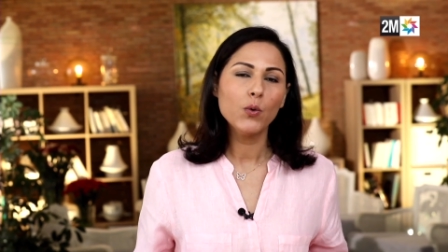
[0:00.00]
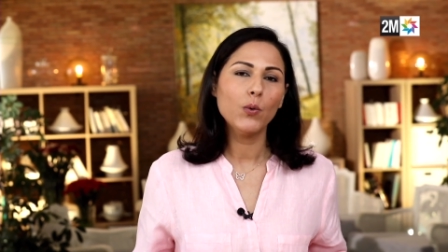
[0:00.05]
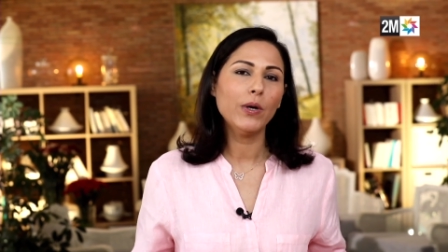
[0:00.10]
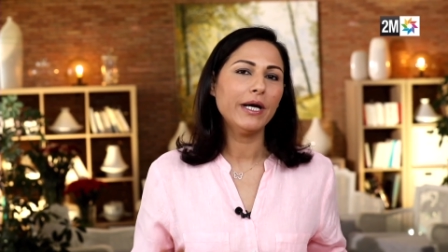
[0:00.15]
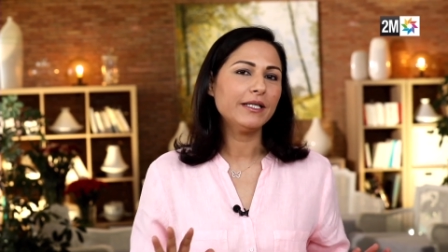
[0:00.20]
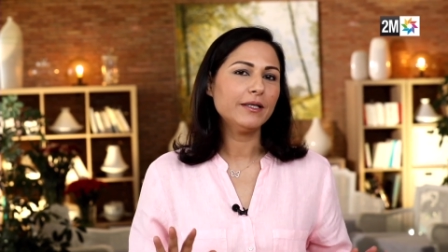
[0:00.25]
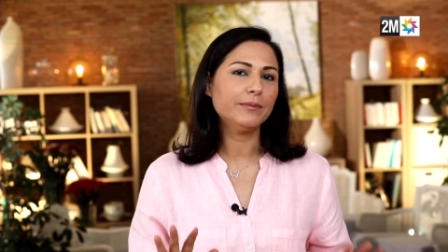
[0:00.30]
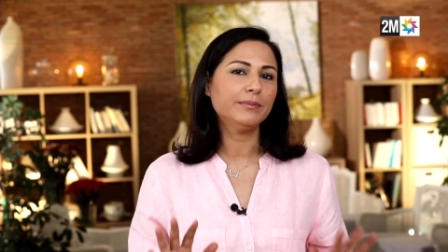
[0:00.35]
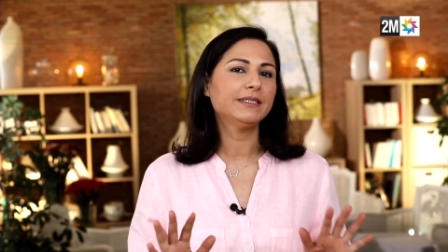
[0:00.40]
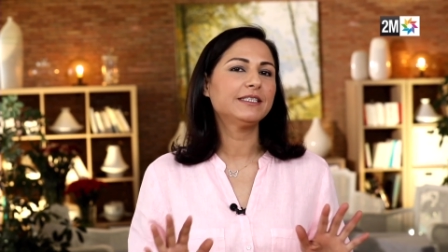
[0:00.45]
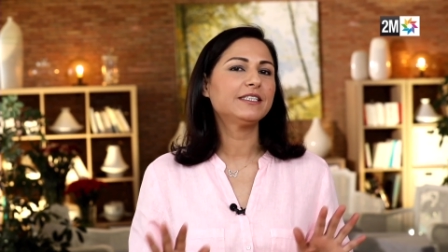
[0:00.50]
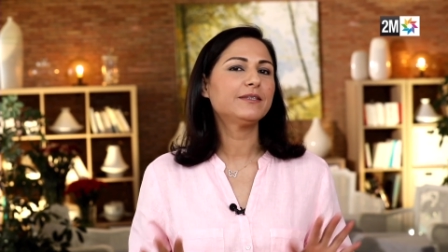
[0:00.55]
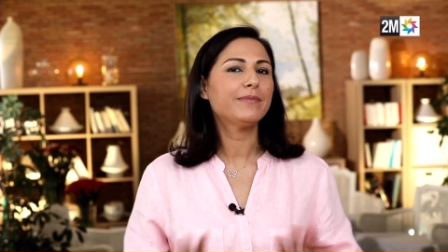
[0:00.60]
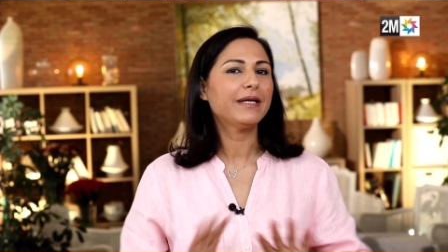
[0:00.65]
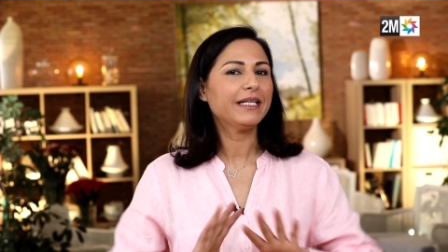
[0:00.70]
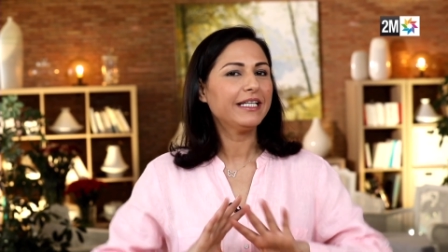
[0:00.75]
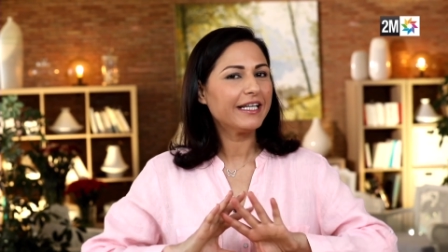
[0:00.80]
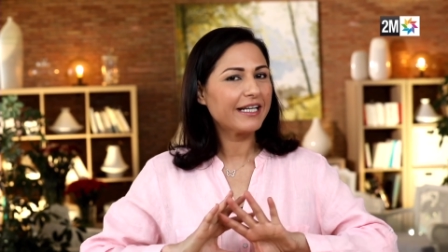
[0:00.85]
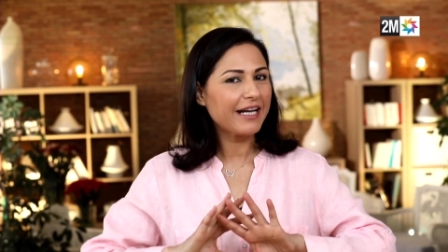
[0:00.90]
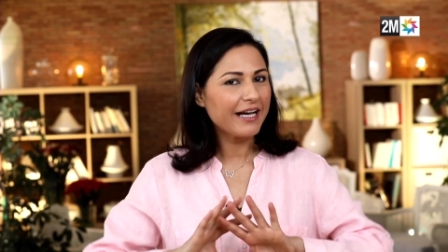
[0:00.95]
وهذا
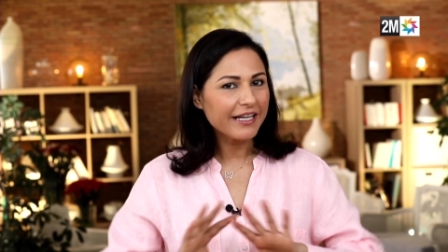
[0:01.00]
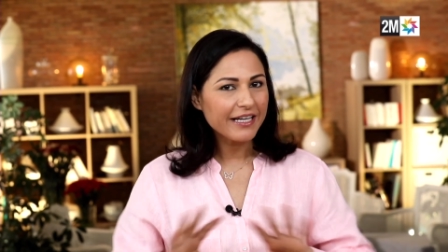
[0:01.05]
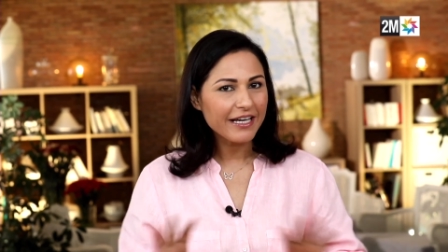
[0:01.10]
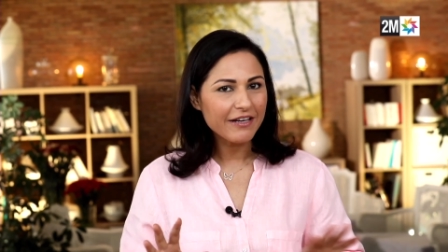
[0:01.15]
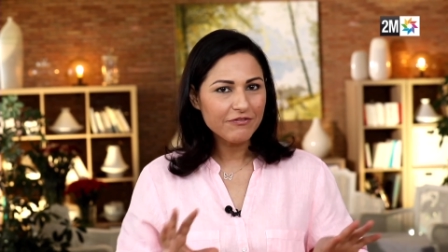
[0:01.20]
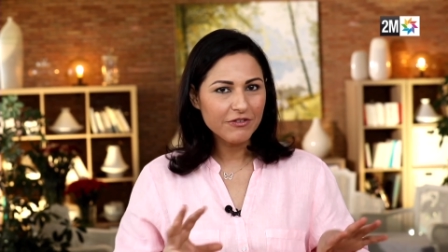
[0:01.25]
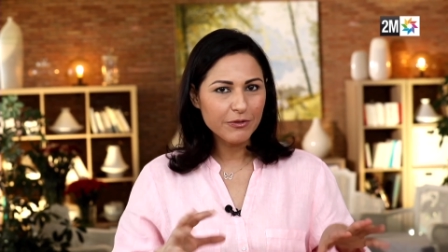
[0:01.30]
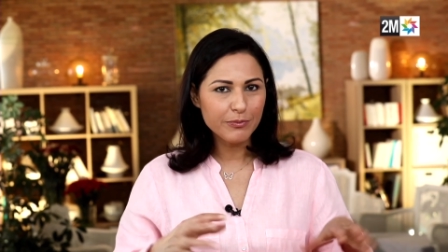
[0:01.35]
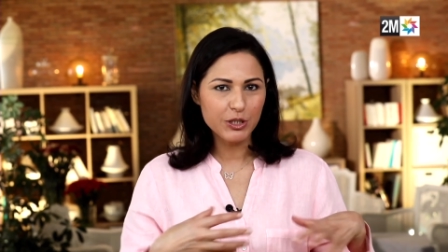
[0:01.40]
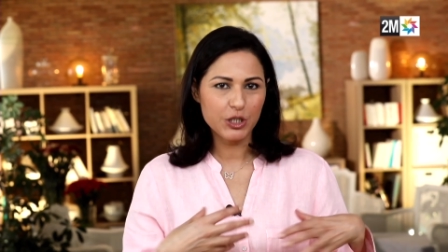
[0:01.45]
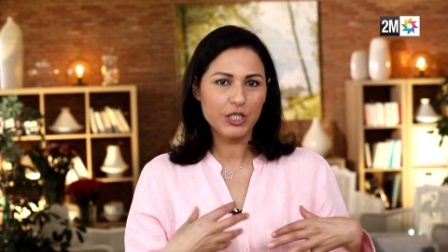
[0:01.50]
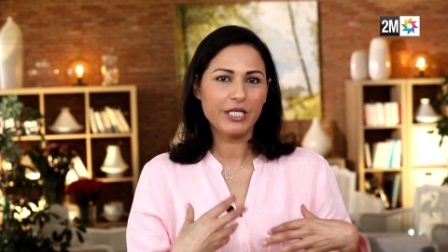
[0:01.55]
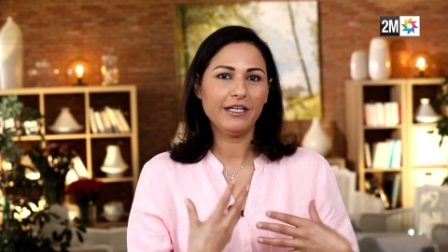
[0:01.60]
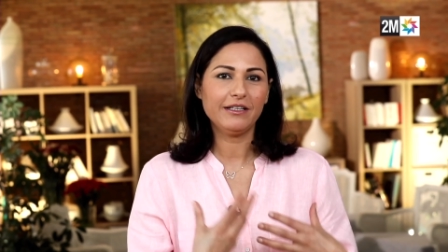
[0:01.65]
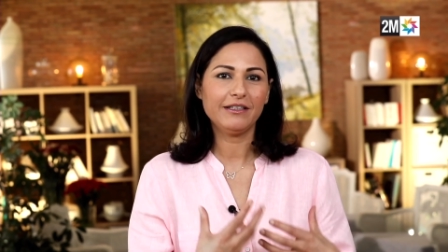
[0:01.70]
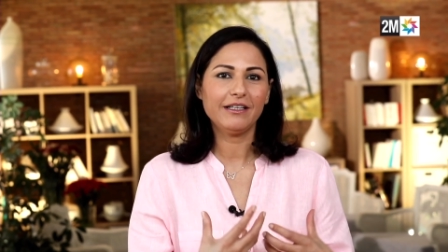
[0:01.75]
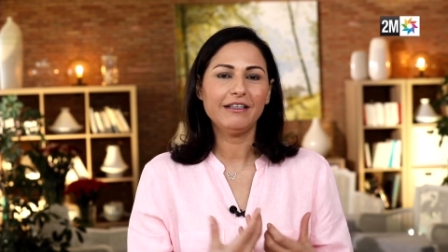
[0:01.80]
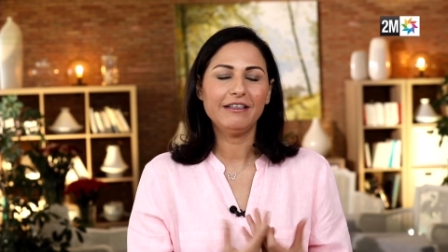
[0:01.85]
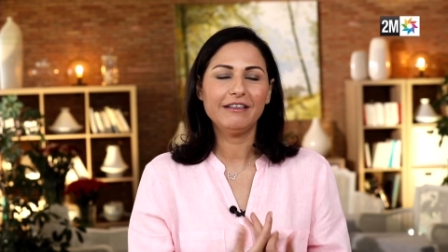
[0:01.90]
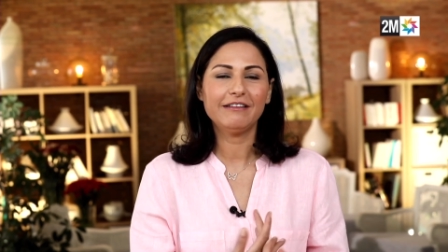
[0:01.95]
بالنسبه لي راه كافي باش
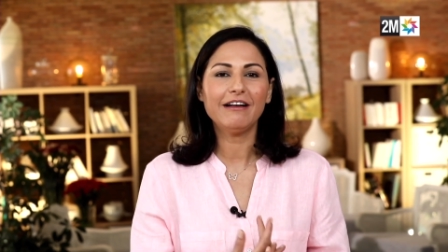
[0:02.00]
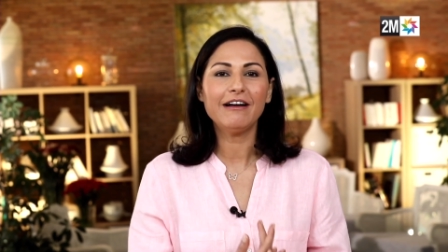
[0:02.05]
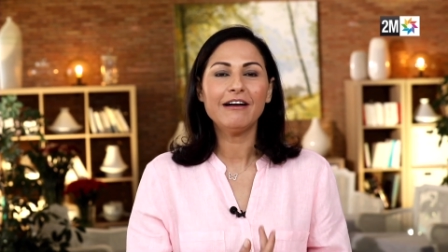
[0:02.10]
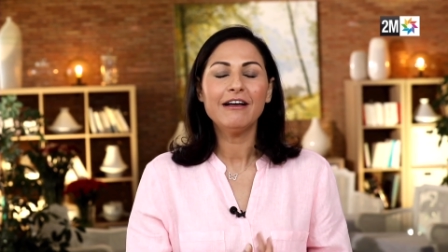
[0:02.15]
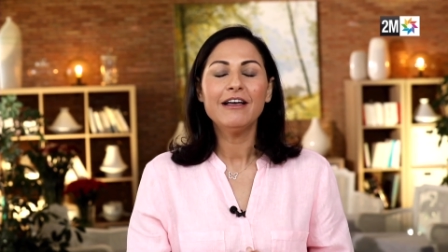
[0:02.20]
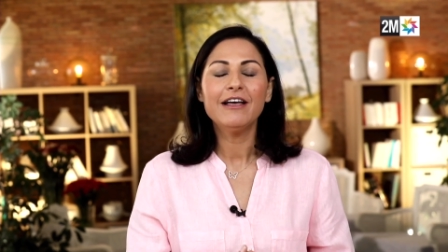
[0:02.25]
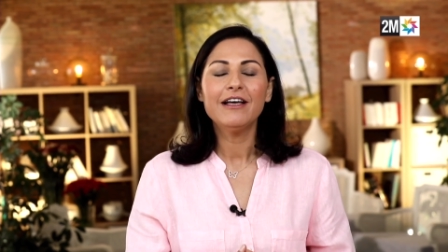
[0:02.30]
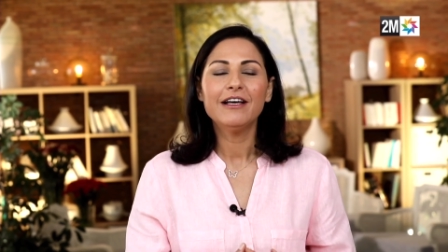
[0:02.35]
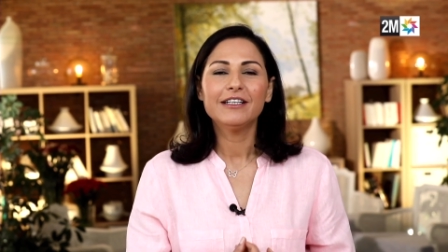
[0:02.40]
كيعطي لينا